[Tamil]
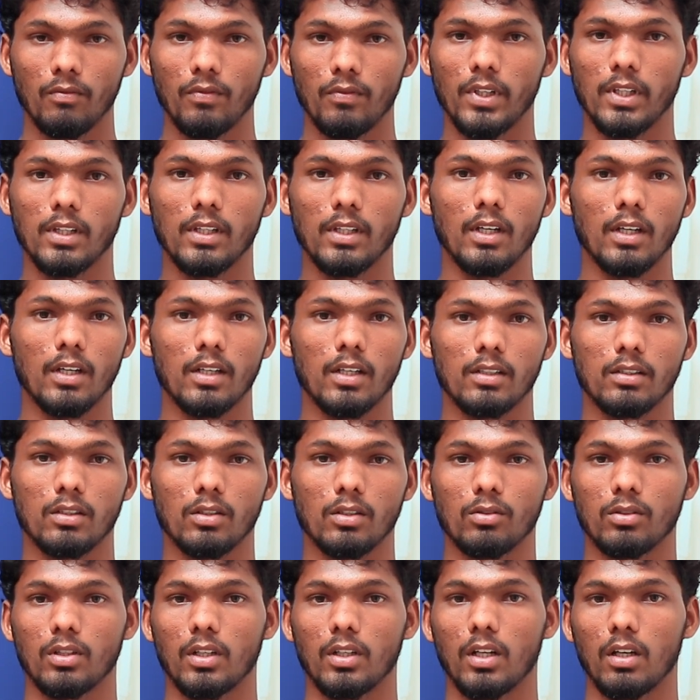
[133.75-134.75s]
விருதுநகர்
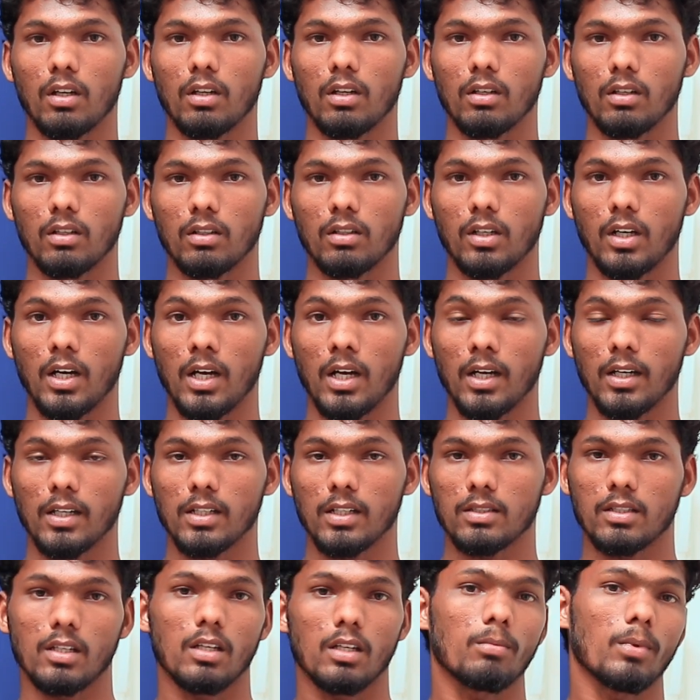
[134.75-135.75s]
தொகுதியில்
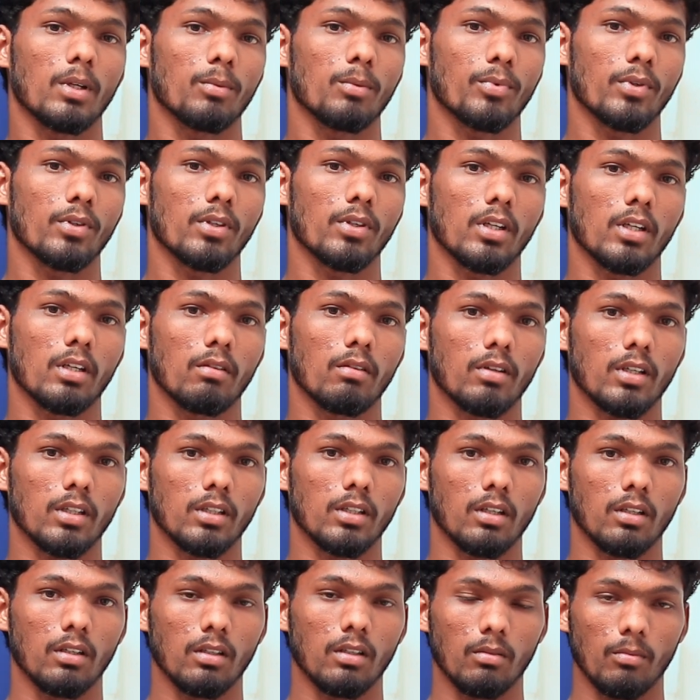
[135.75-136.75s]
காங்கிரஸ் சார்பில் போட்டிட்டு
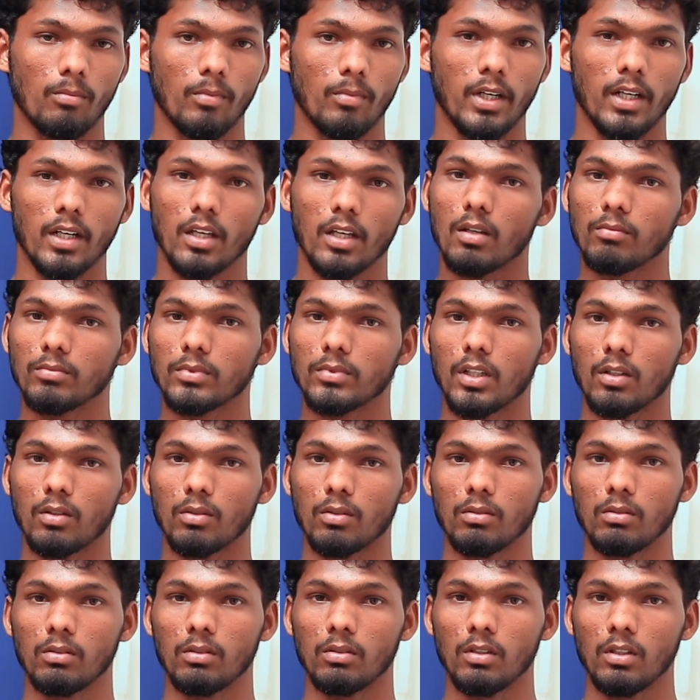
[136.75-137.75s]
வரதான் மாணிக்கம்
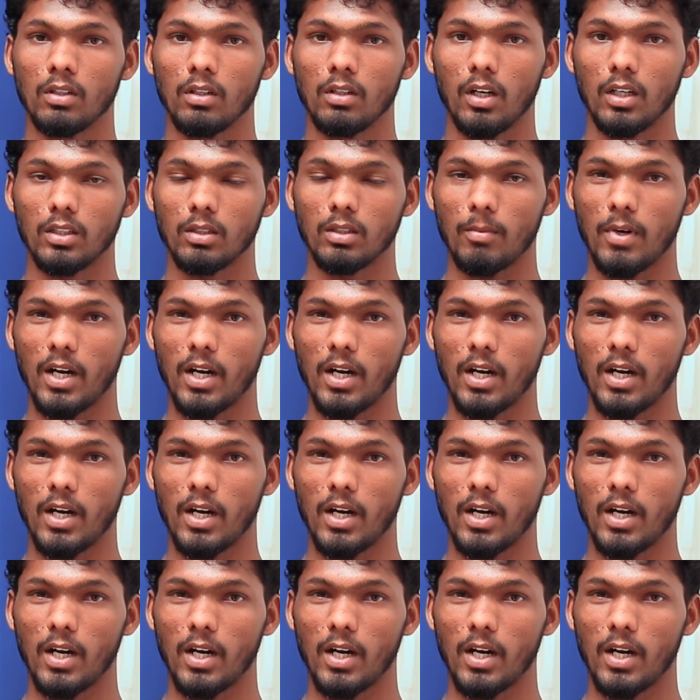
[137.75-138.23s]
தாகூர் அந்த